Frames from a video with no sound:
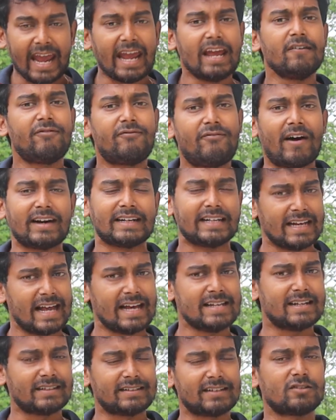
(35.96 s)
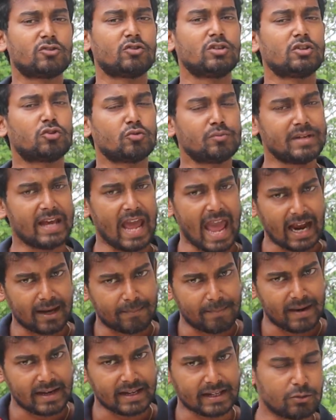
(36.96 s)
এই ফার্টিলাইজারটা যদি তুমি
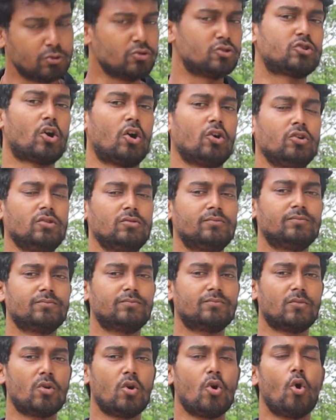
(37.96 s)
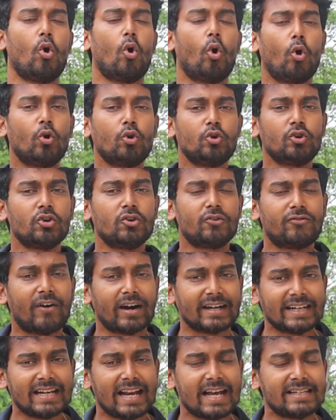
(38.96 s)
একবার ইউজ করো অন্য
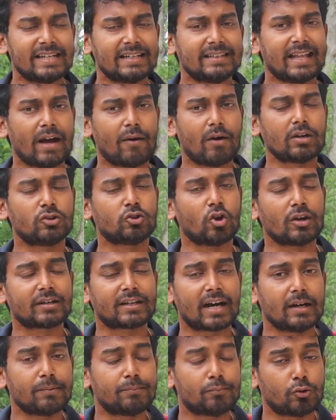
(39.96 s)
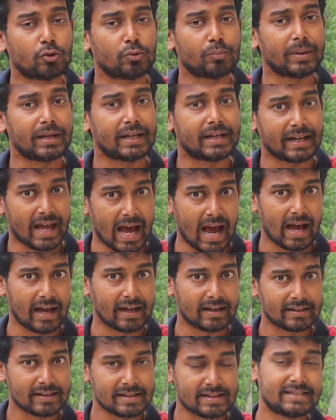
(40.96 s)
ফার্টিলাইজার দেওয়ার দরকার পড়বে না
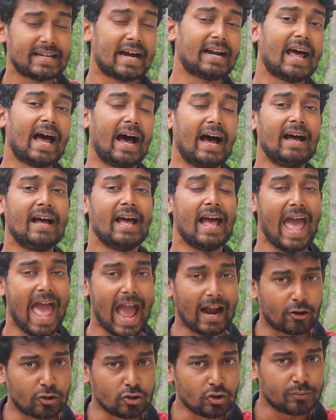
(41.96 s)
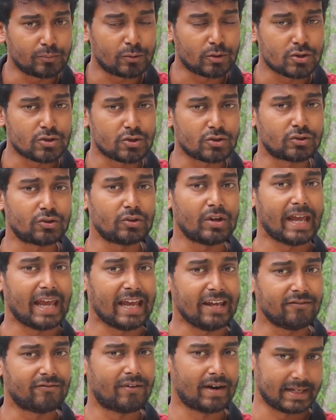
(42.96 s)
যারা এখনও পর্যন্ত
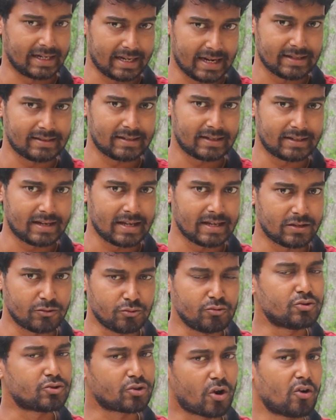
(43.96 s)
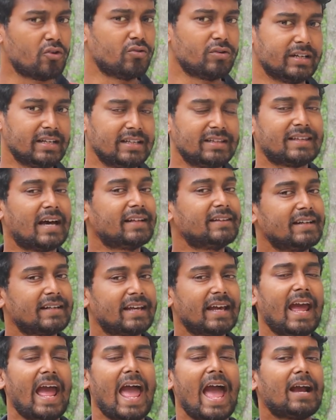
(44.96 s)
এই ফার্টিলাইজারটা ইউজ করনি
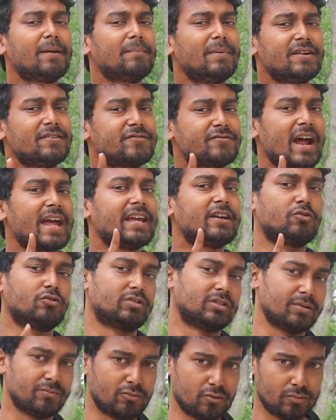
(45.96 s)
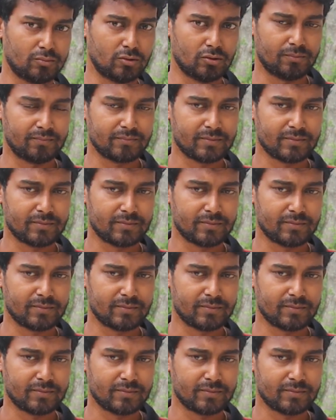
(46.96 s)
তাদেরকে একবার ট্রাই করতে বলো